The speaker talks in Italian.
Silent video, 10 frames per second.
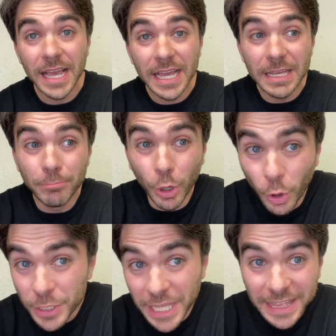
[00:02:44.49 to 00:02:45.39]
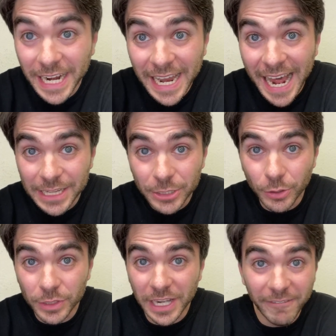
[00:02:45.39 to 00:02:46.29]
Il Bologna, tra
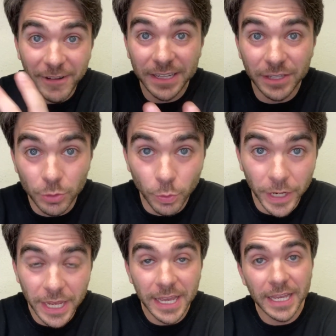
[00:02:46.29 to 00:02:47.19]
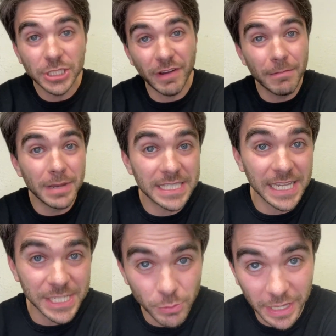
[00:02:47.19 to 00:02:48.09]
l'altro, te ne ha fatti due, c'aveva
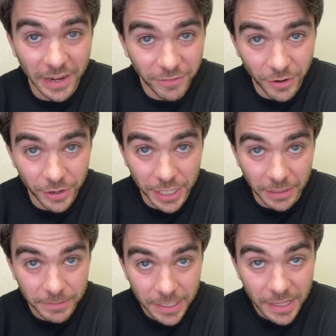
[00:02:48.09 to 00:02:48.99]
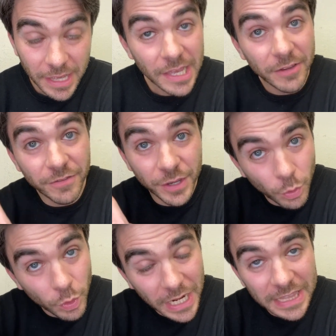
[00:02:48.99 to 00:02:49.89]
mezza squadra fuori,
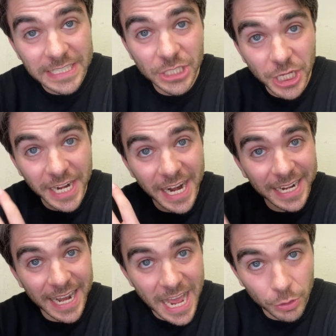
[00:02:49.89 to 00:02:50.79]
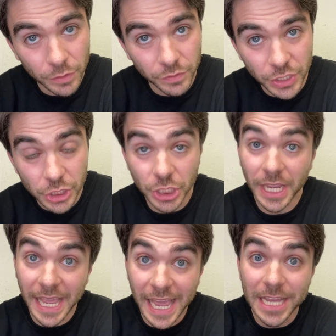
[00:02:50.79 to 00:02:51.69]
Figurati se c'era Arnautovic,
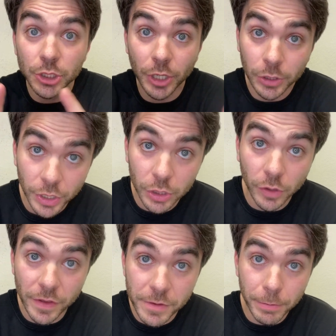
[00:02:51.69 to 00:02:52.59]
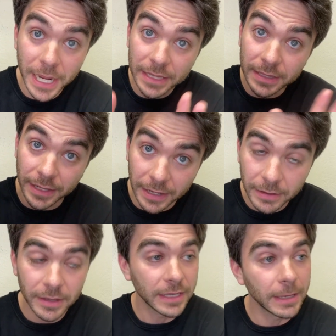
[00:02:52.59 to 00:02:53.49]
che è il giocatore dovevi prendere,
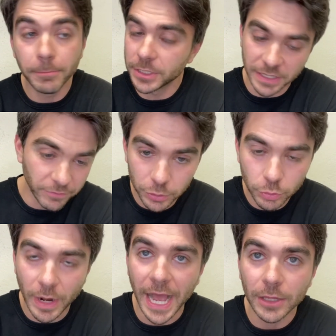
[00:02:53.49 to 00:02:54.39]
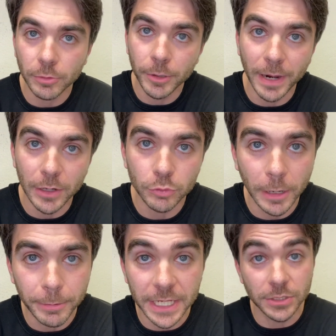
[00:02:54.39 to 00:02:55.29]
che poi sei infortunato, meno male tu
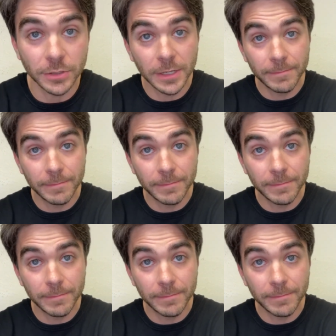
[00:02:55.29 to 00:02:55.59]
l'ha preso.